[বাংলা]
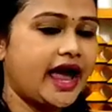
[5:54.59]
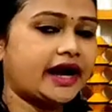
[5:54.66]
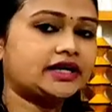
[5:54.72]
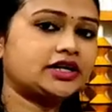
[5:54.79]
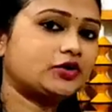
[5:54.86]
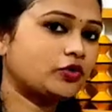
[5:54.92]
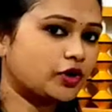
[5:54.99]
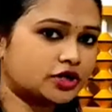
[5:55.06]

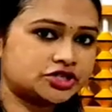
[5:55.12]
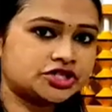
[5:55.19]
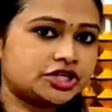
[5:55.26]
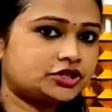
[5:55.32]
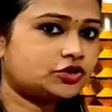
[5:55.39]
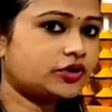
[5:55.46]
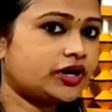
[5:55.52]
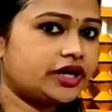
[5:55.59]
একটা
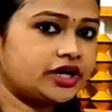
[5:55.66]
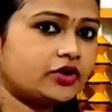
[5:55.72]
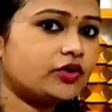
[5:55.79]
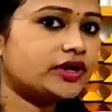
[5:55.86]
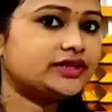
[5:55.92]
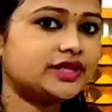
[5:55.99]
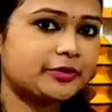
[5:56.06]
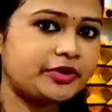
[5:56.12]
ওয়ার্কশিট তো রেডি
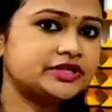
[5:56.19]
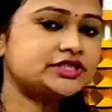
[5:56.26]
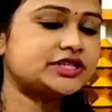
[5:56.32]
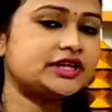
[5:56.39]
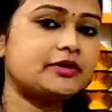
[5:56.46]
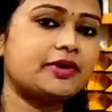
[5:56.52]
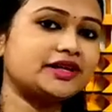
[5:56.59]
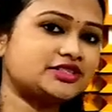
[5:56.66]
করে দেবেন
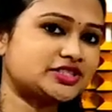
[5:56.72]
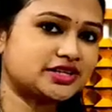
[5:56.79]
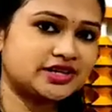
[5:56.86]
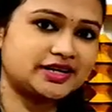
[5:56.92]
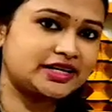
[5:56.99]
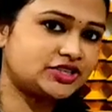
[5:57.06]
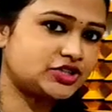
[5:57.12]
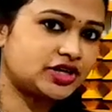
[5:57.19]
যেটা
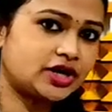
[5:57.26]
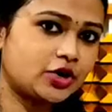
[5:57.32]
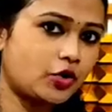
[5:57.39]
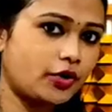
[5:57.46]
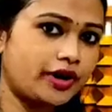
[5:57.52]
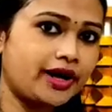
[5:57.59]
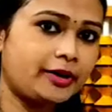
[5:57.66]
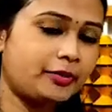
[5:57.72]
বাচ্চারা নিজেরা
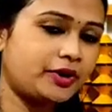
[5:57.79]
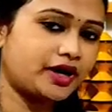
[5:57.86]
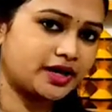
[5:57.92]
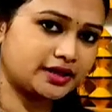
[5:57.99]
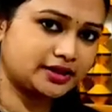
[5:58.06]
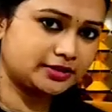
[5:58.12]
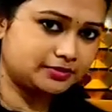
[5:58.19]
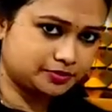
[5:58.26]
করে
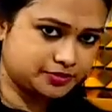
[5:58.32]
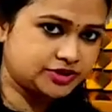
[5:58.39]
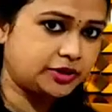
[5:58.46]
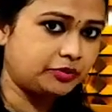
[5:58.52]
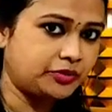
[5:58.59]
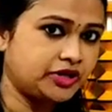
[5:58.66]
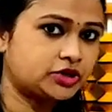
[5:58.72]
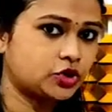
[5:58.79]
আপনাকে
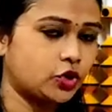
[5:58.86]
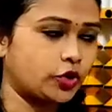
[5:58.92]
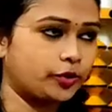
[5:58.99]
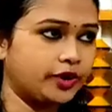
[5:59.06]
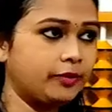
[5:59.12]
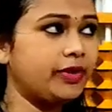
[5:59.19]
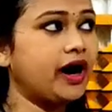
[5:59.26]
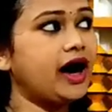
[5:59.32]
সাবমিট
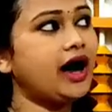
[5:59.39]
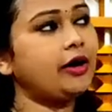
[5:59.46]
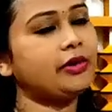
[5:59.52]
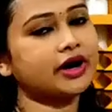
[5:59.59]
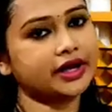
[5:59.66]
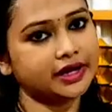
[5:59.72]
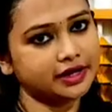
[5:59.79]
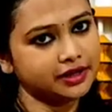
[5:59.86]
করবে বা
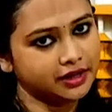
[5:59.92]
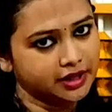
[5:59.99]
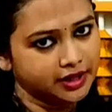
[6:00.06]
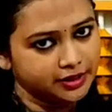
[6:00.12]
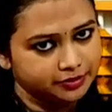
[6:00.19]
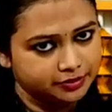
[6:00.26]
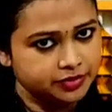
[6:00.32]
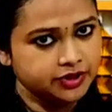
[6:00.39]
আমাকে
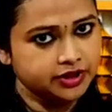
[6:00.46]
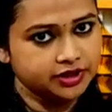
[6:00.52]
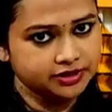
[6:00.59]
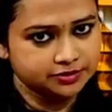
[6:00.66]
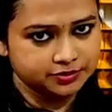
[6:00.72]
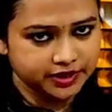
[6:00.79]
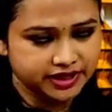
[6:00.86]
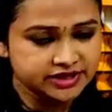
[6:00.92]

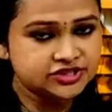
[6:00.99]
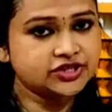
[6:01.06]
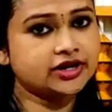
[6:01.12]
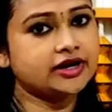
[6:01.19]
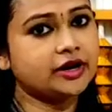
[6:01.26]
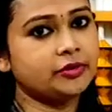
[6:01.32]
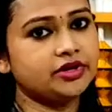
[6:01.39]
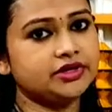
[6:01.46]

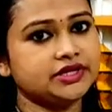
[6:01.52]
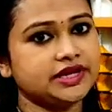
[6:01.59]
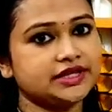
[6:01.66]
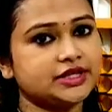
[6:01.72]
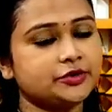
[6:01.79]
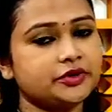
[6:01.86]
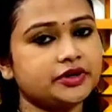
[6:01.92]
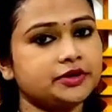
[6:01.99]
ইনস্টাগ্রামে
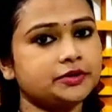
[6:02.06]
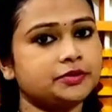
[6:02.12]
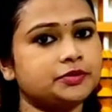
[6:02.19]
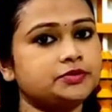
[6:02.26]
দিয়ে দেবে